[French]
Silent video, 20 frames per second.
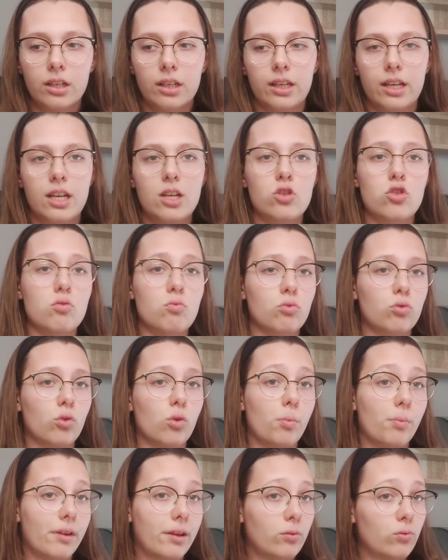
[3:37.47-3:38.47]
Et je
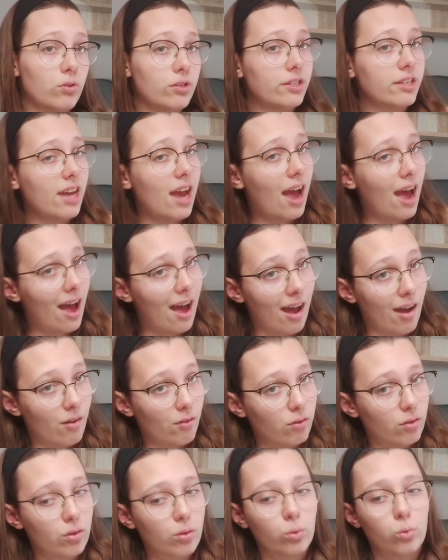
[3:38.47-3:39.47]
montre pas tout ce qu'il y a
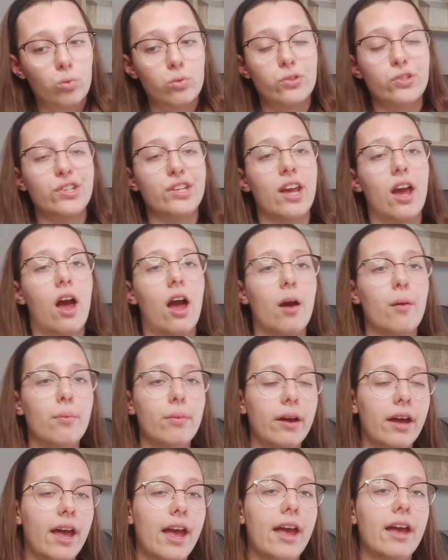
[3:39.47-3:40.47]
avant, tout ce qu'il y a
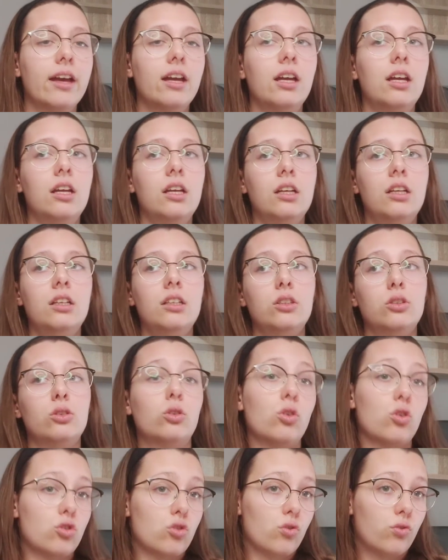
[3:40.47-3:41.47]
après, ce
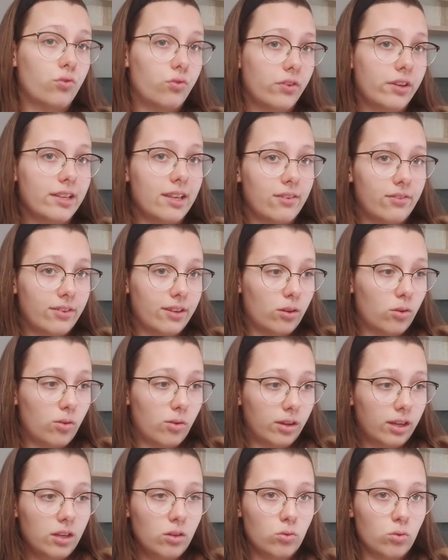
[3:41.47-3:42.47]
que je fais des
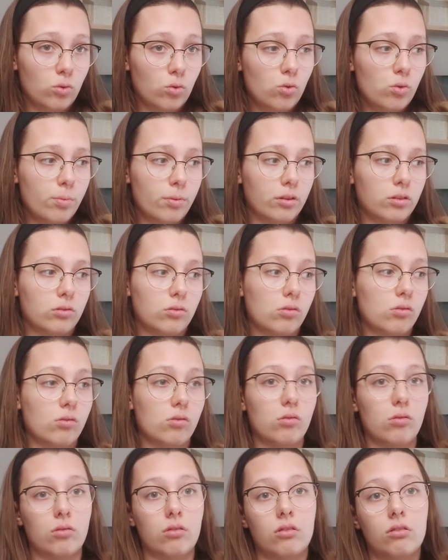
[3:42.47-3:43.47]
figurines du coup parce
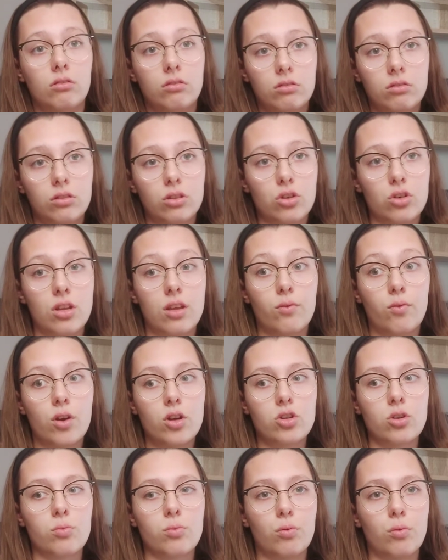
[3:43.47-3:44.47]
que des fois
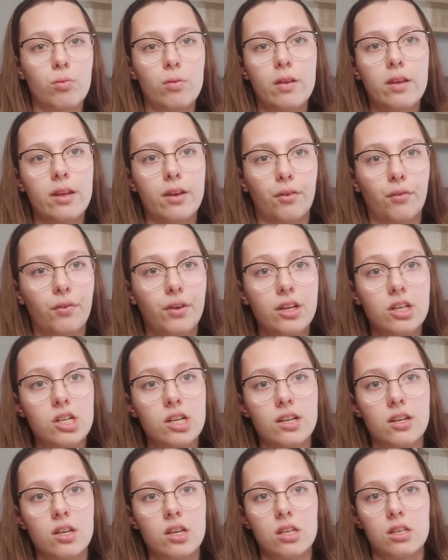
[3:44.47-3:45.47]
j'en publie et en fait
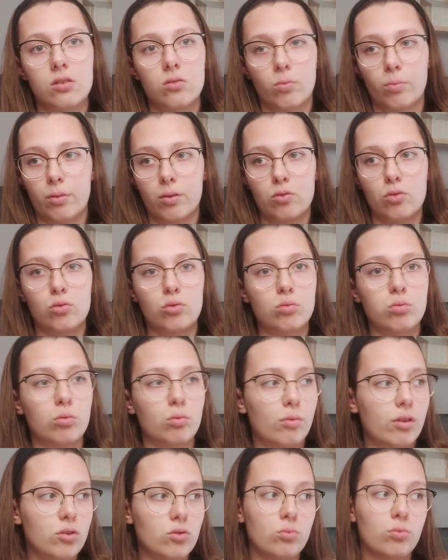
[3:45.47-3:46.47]
ce sont pas du tout pour
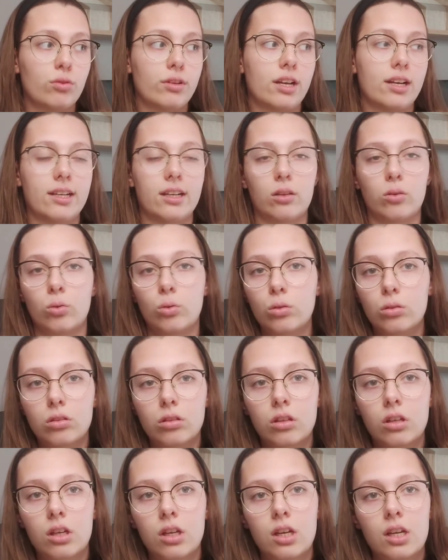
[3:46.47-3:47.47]
moi, sont pour quelqu'un
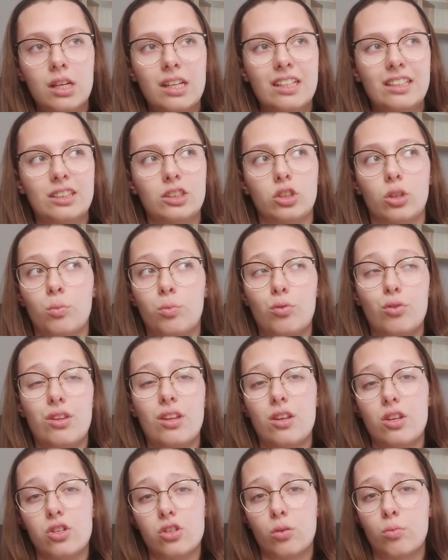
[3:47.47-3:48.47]
d'autre. J'en
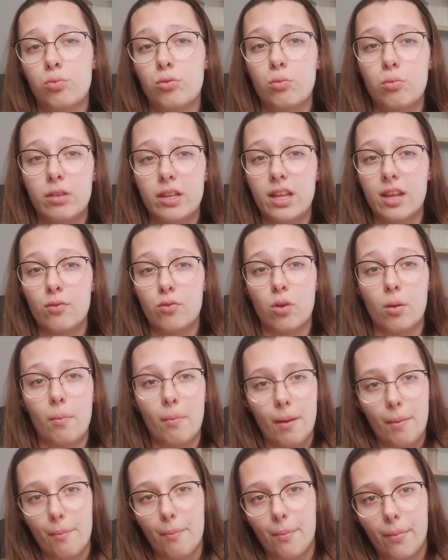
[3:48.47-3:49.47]
publie, publie des fois
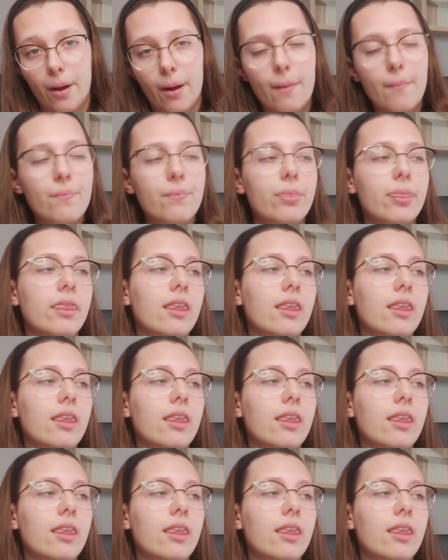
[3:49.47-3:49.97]
même pas.